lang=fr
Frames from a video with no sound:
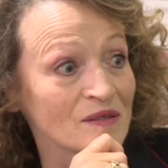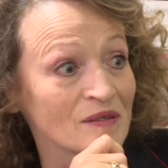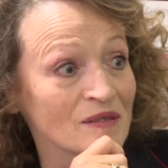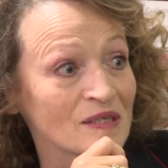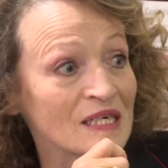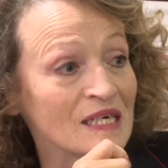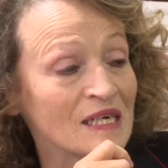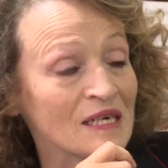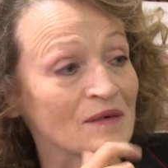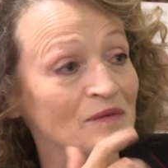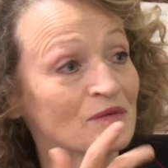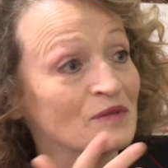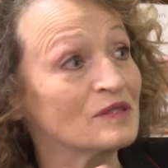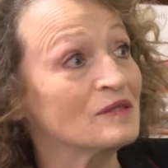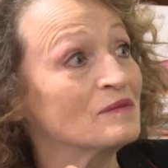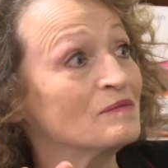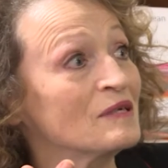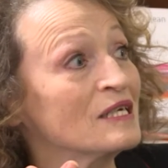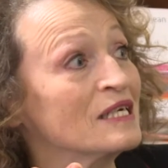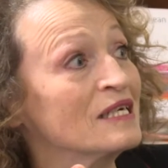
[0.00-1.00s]
ans, me
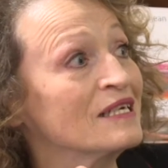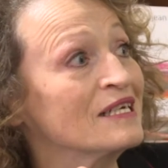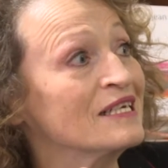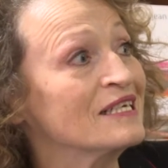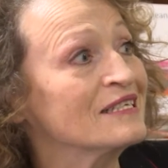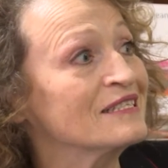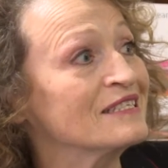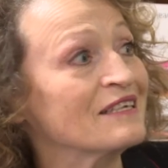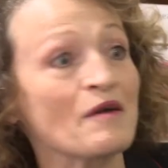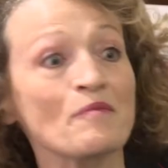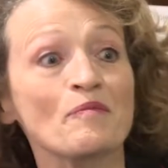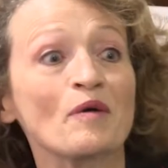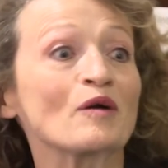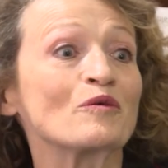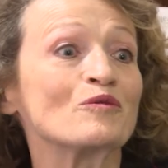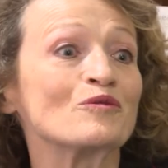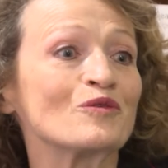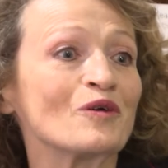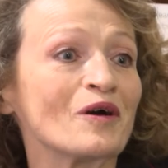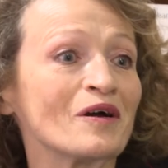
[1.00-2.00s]
dit Mais il n'y avait pas
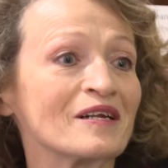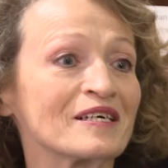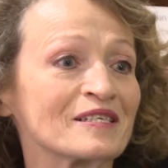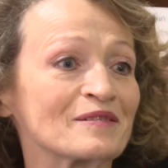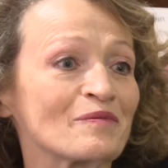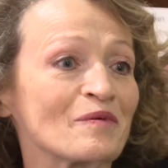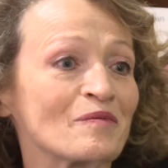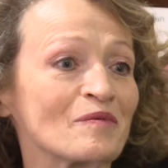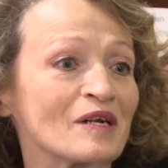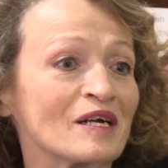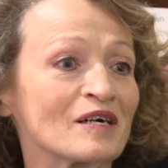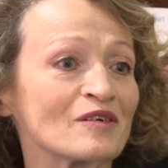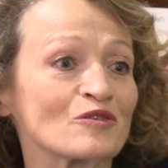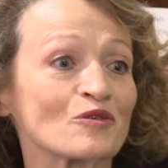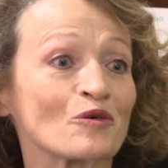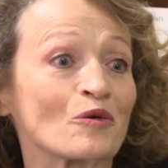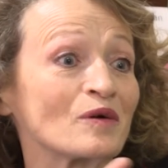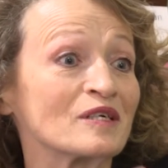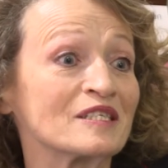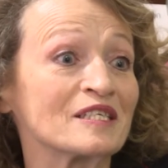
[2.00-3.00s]
Google à ce moment-là. Je
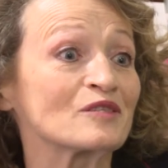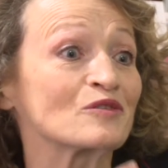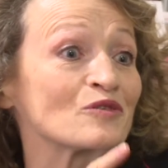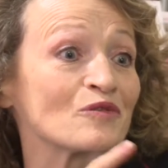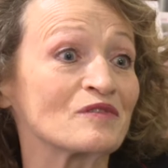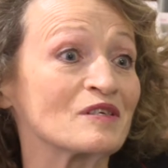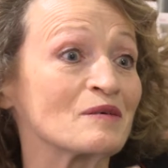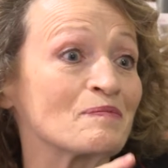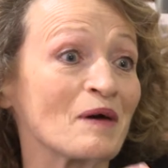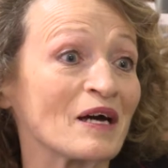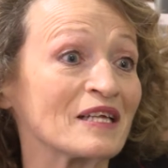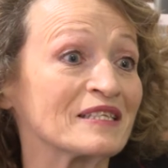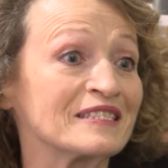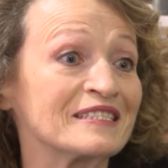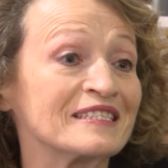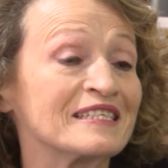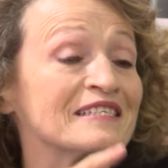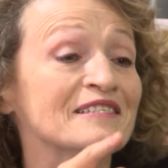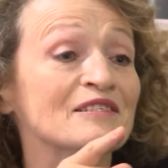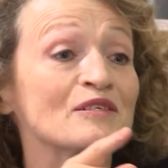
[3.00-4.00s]
croyais que je faisais partie
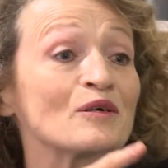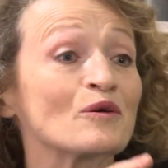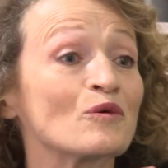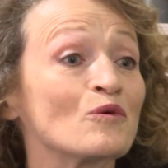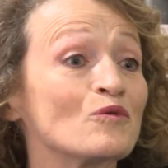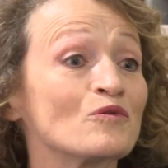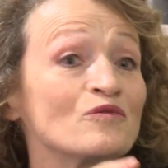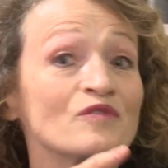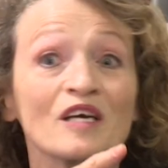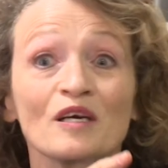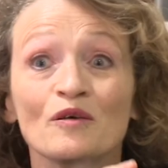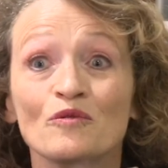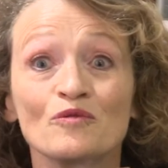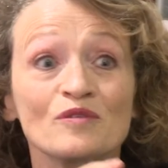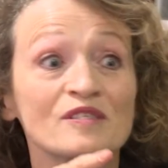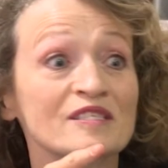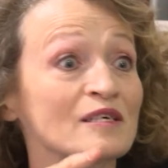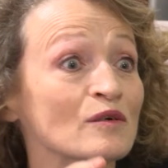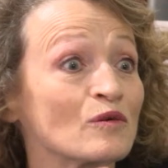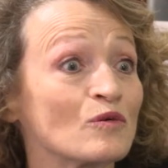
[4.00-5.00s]
des
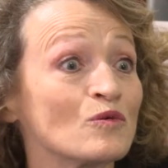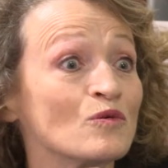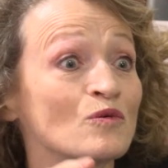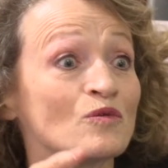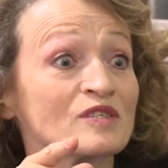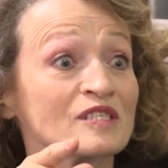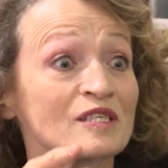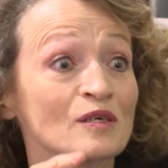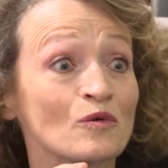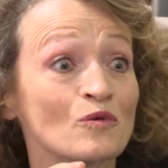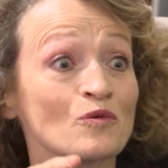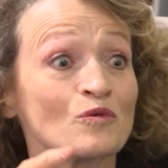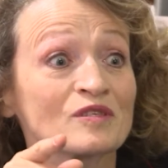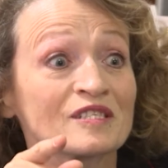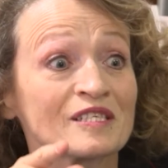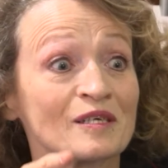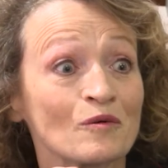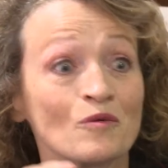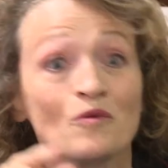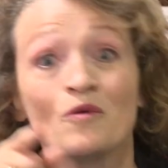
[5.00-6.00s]

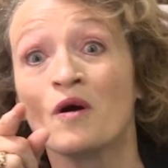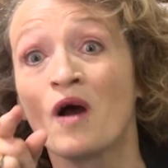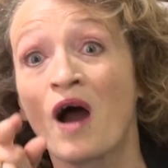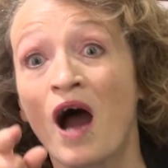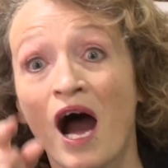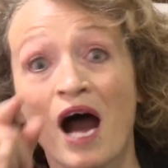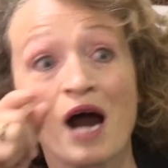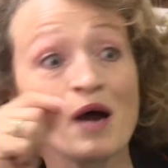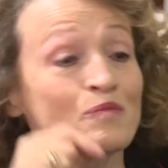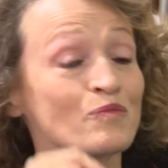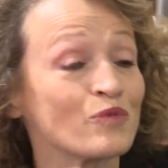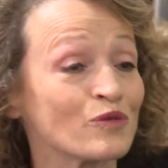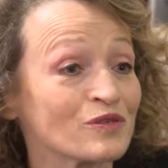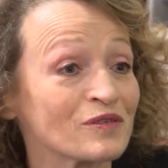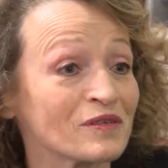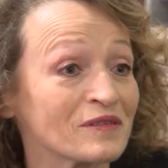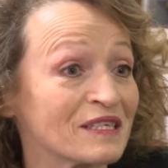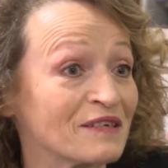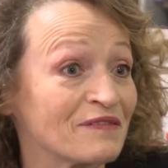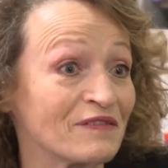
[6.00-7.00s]

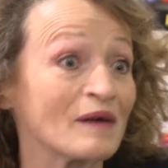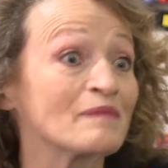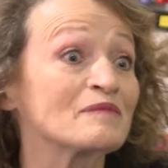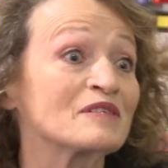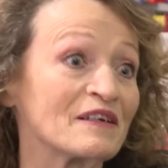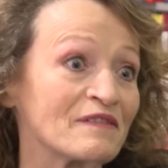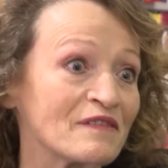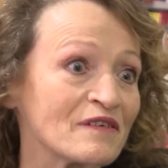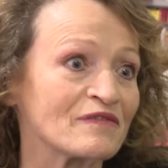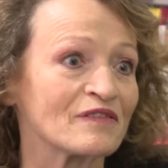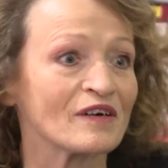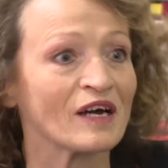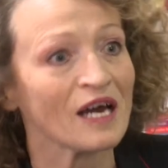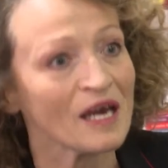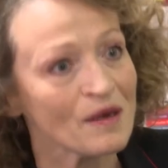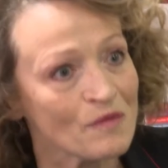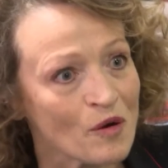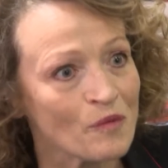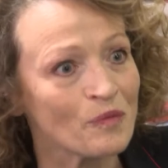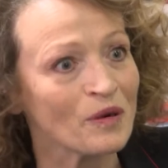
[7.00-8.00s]
0,0001% des femmes qui n'avaient
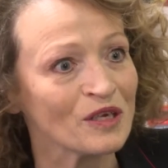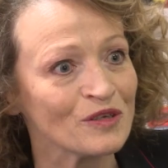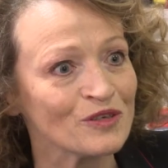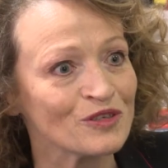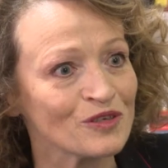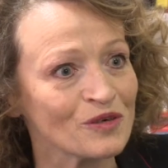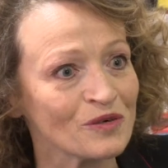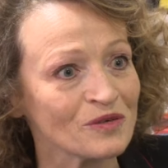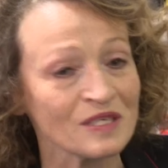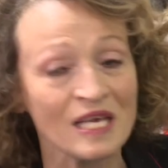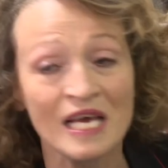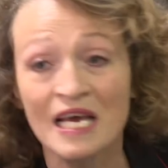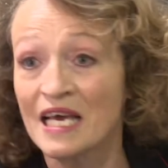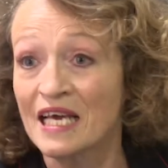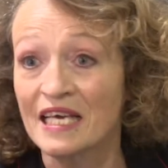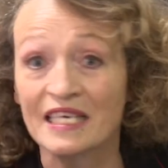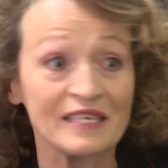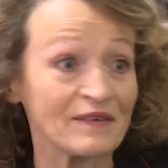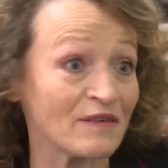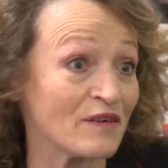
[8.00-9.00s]
vraiment pas eu de chance
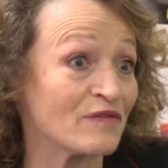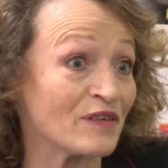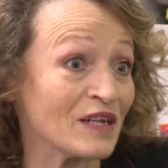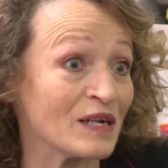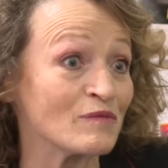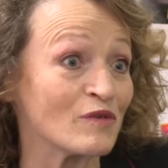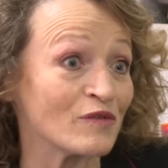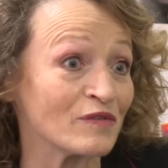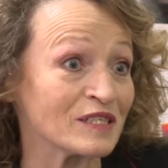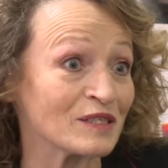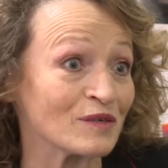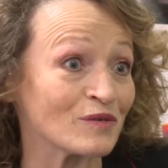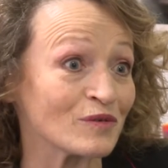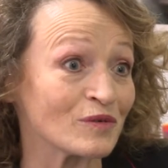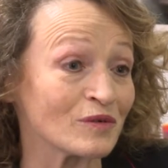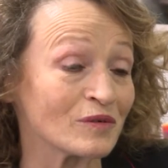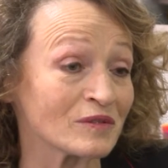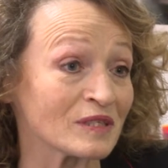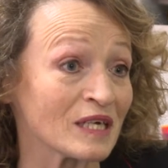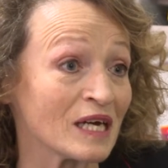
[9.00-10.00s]
et qui avaient fait la mauvaise
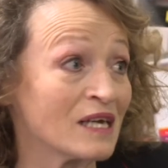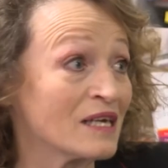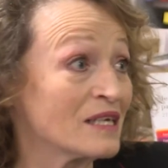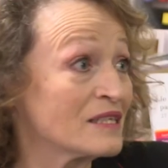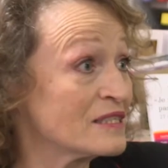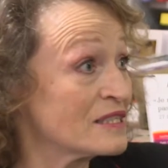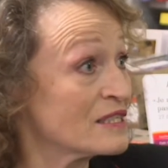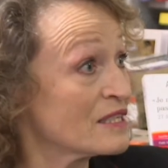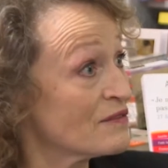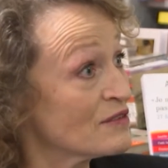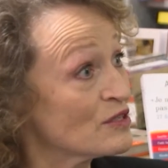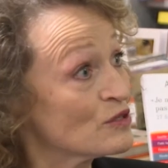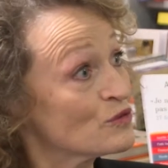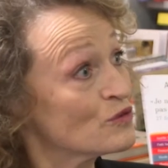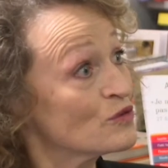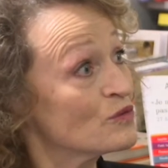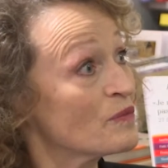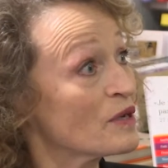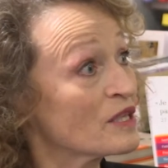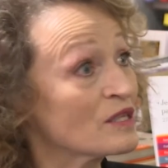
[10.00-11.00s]
rencontre. Si j'avais
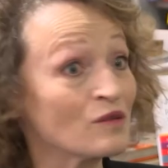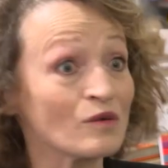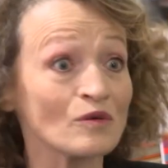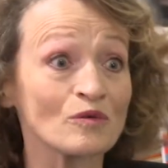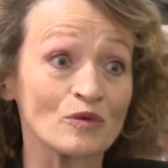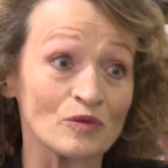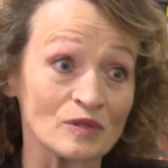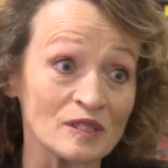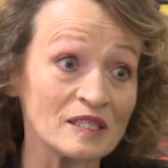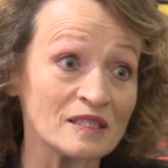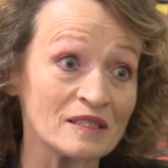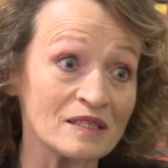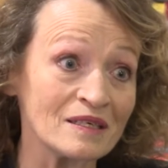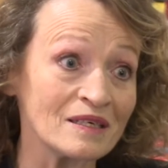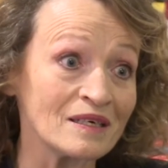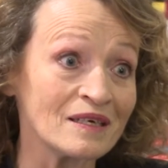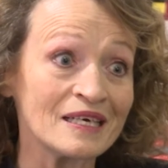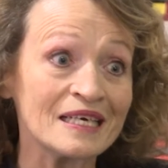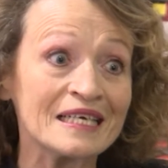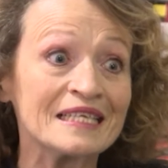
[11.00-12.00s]
su maintenant qu'on
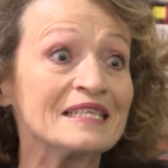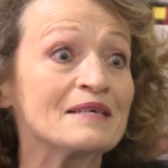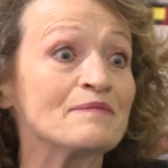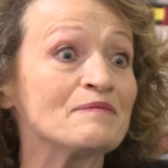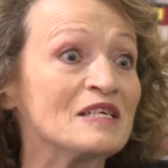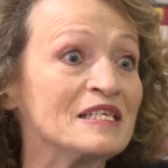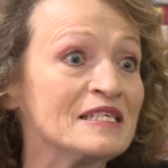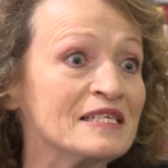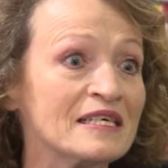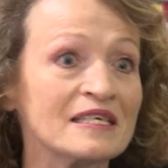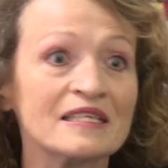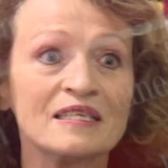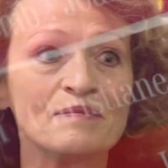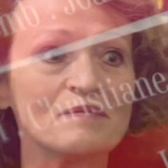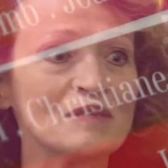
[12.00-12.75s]
était des milliers, des